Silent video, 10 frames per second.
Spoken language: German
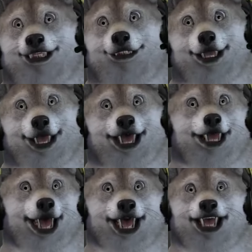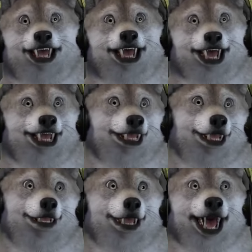wo gerade online sind,
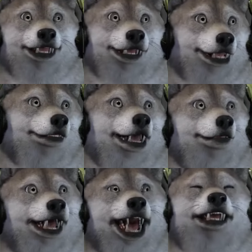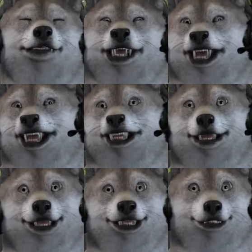sondern nur, dass man zum Beispiel
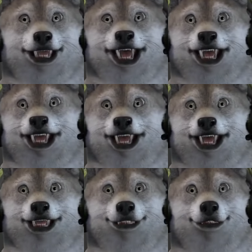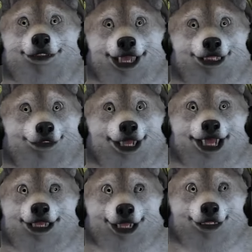PC-Leute findet, wenn man am,
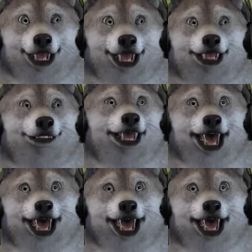selber am PC spielt.